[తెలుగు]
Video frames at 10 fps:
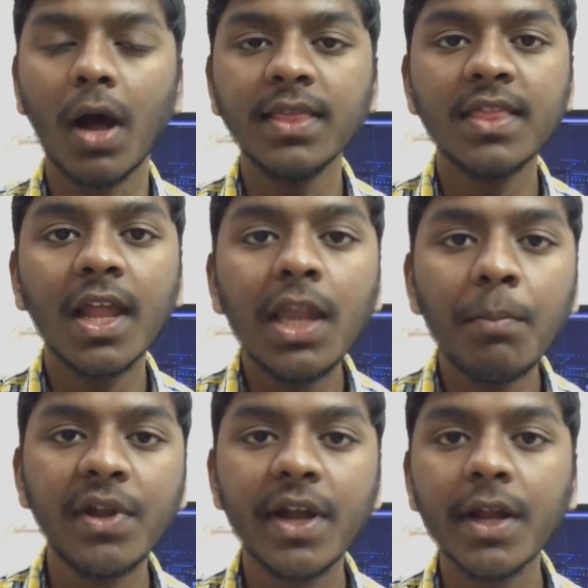అంత
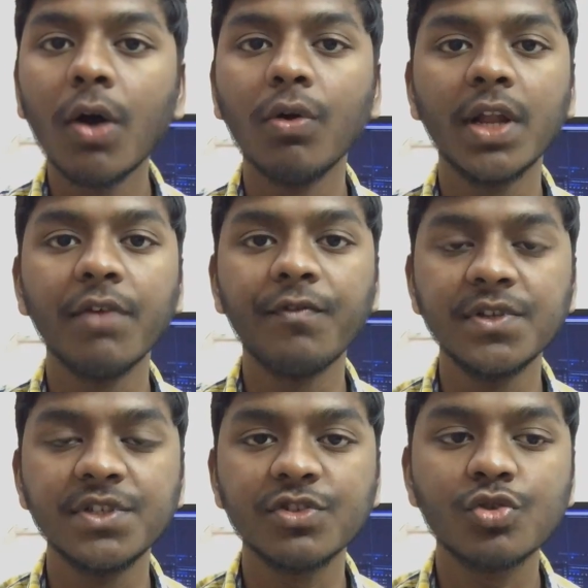లిమిటెడ్ గా ఉంటాయి
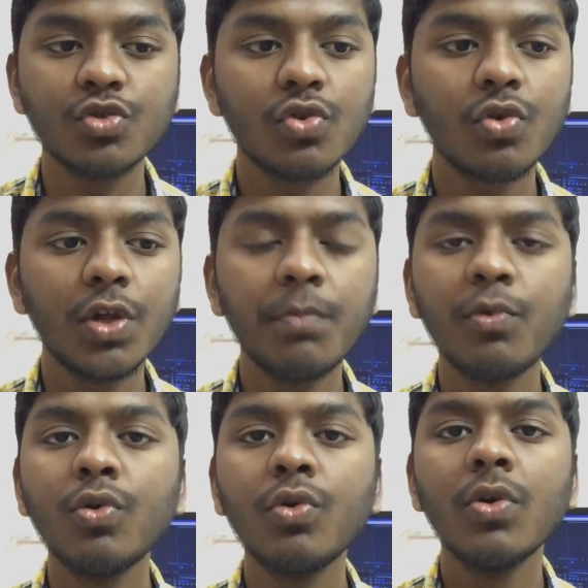ఫీచర్స్ సో
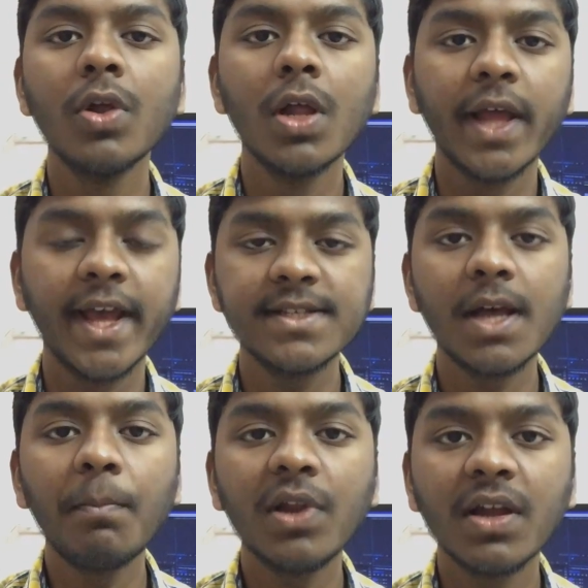ఇప్పుడు
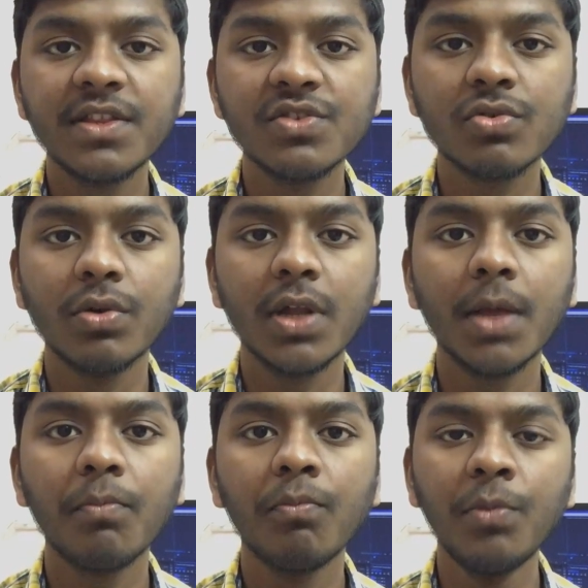ఎగ్జాంపుల్ గా తీసుకుంటే
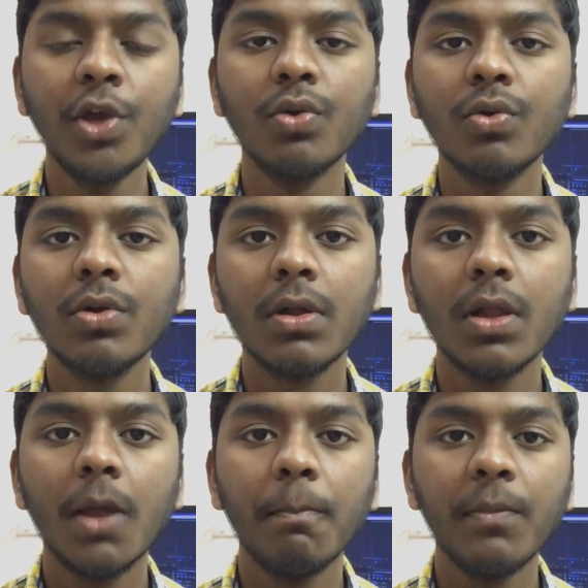మీరు
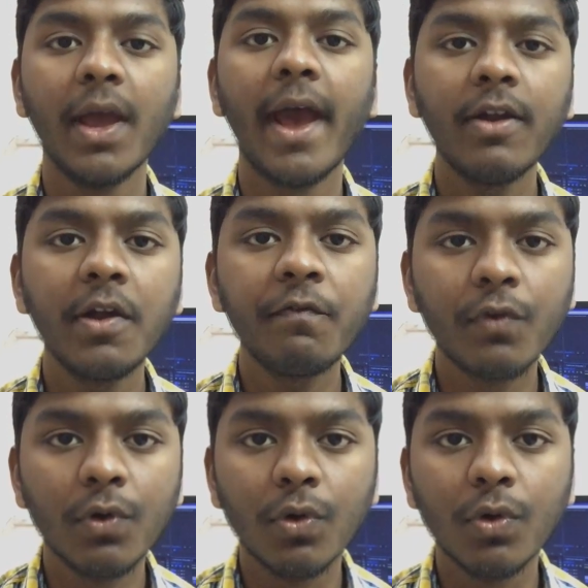మీ ఆండ్రాయిడ్
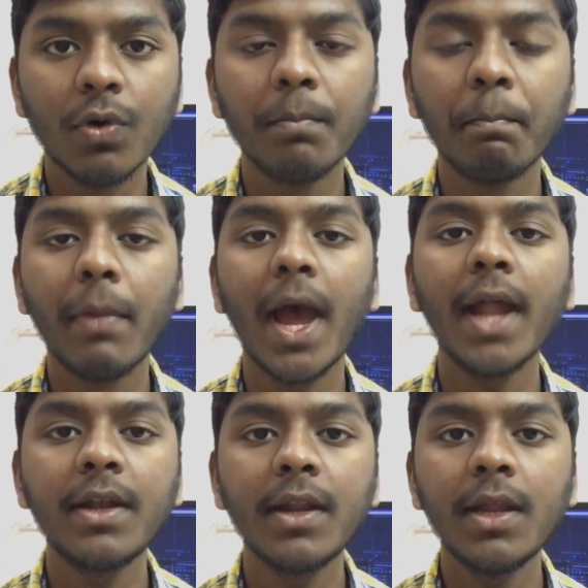ఫోన్ లో
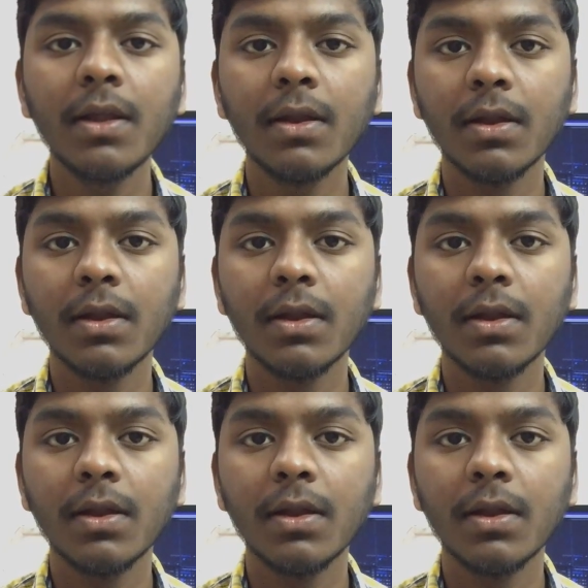బ్యాటరీ